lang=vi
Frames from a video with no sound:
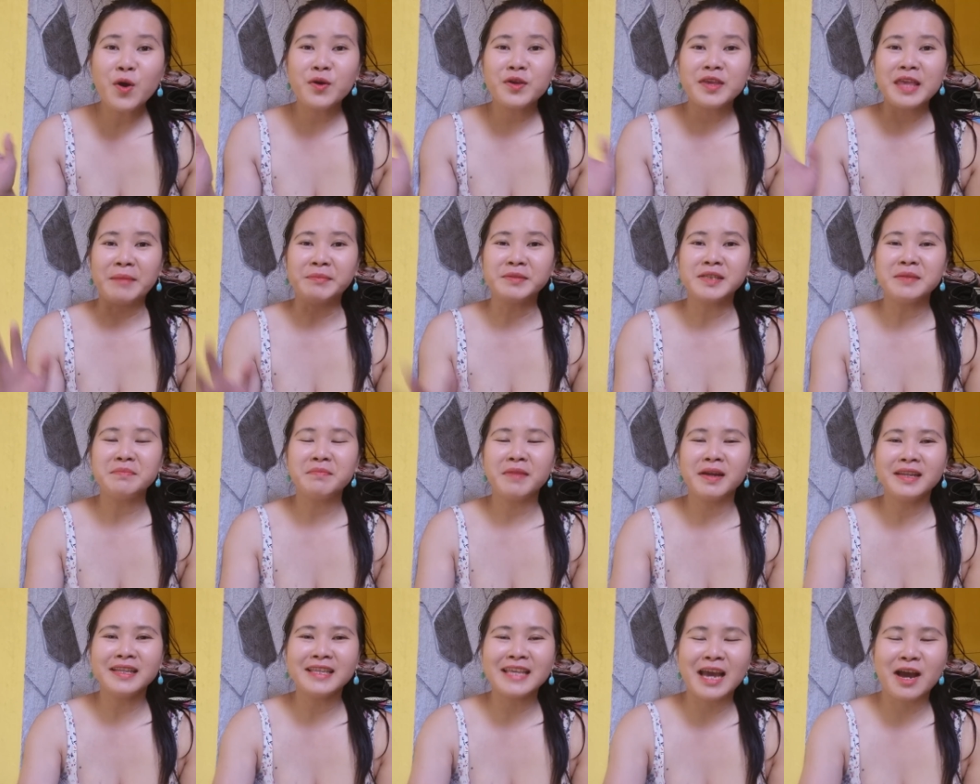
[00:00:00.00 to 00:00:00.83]
Dậm xin
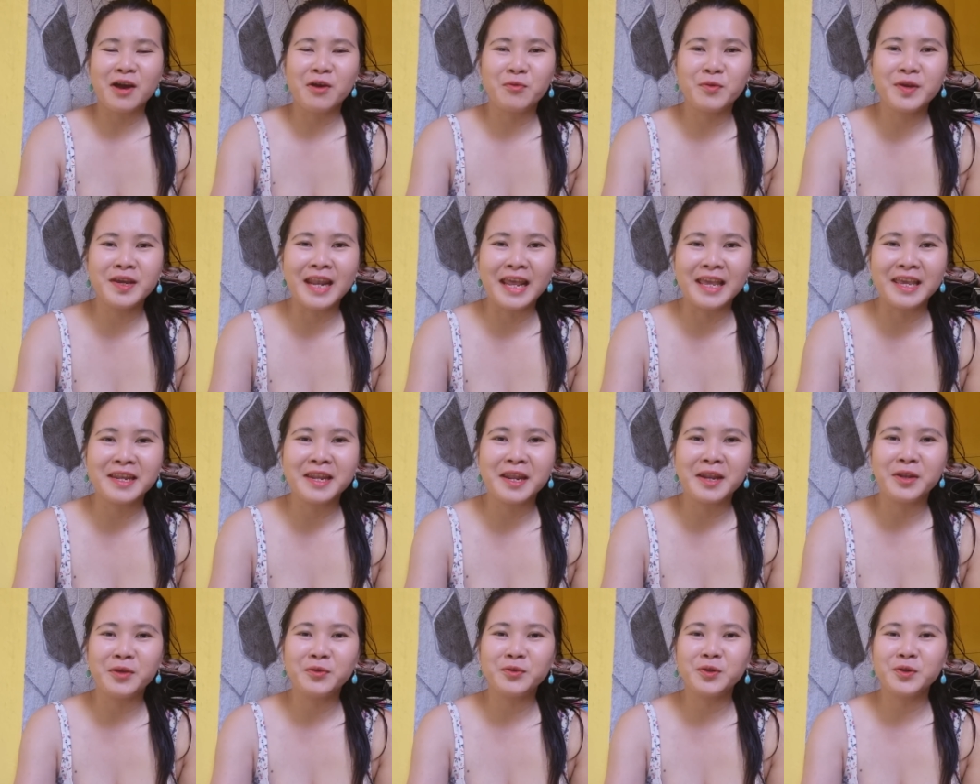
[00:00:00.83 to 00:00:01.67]
mến chào quý đại gia
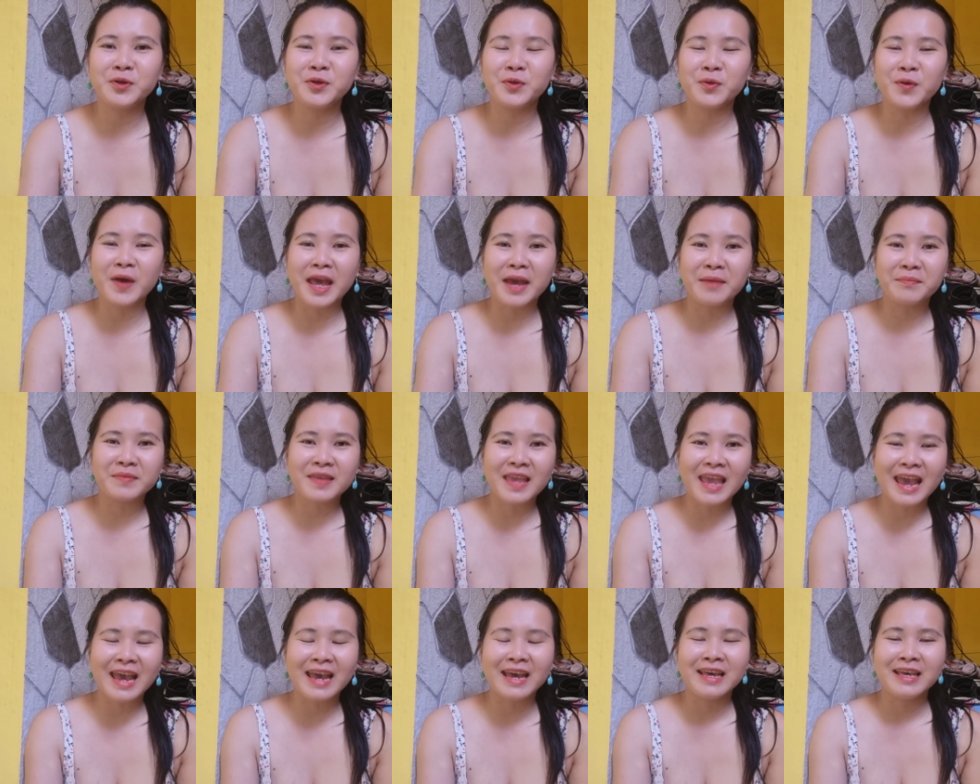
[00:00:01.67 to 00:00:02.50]
đình yêu thương của em
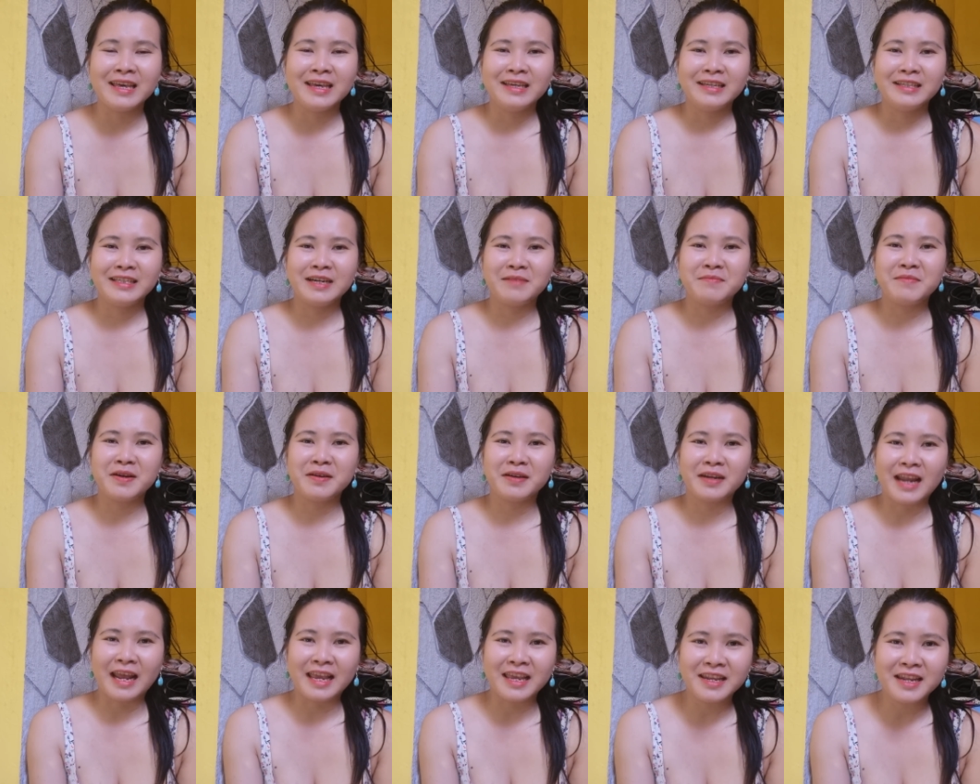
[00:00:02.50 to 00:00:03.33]
nha Chào
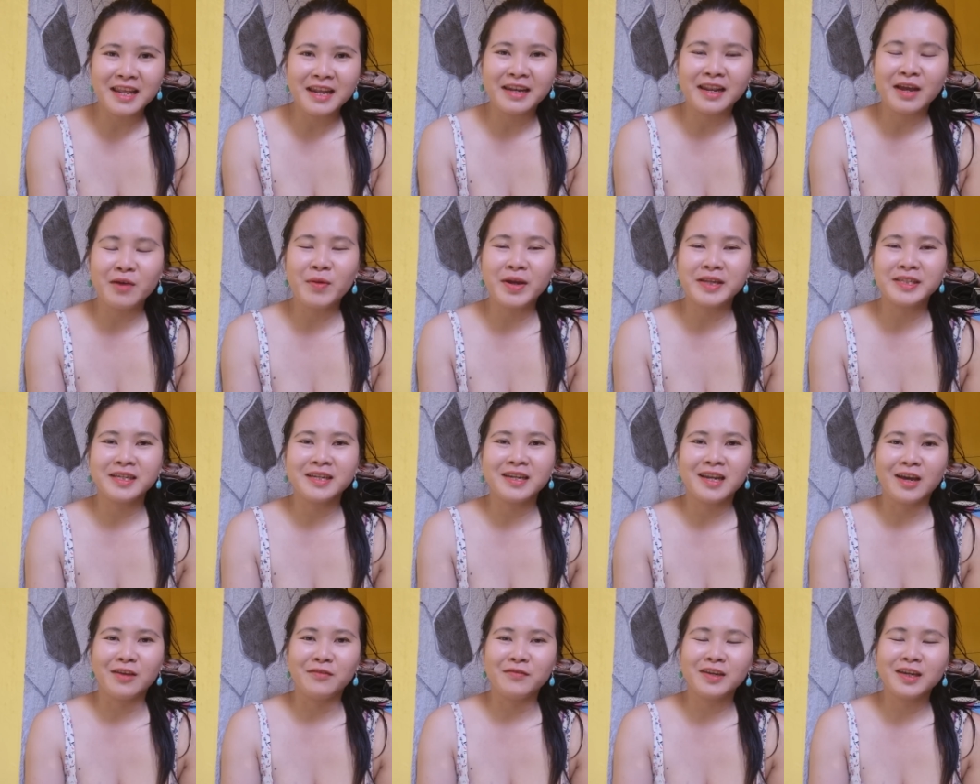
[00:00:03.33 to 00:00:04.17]
mừng đại gia đình đã quay trở
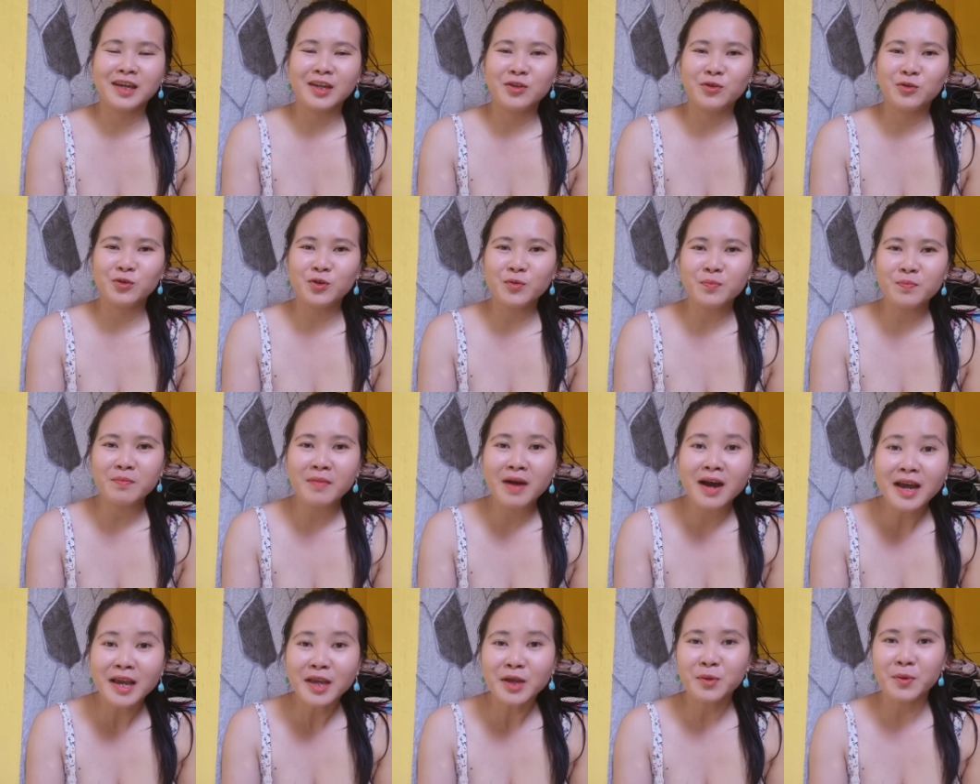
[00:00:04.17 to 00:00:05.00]
lại với kênh youtube
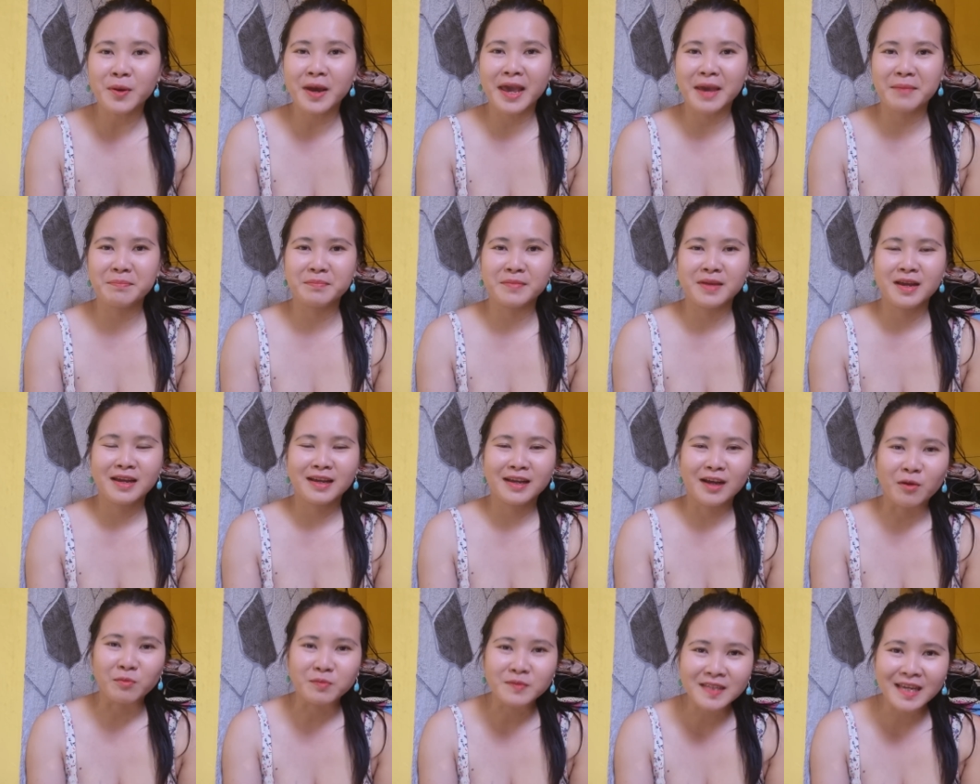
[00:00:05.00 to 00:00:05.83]
mới của em
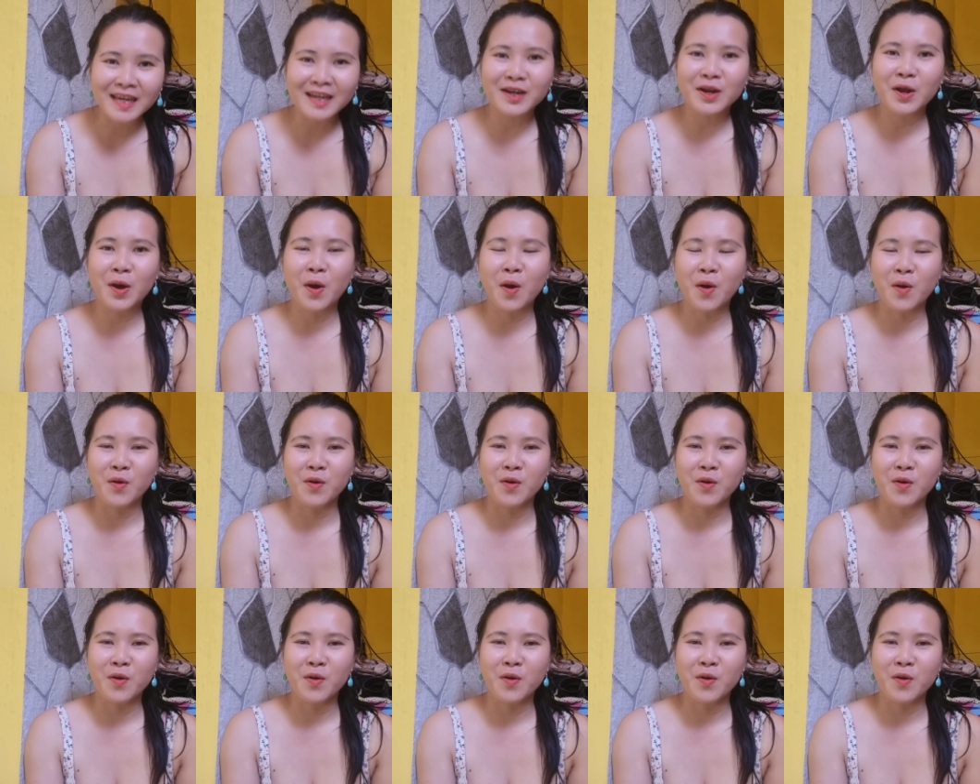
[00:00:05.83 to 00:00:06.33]
Ngọc Channel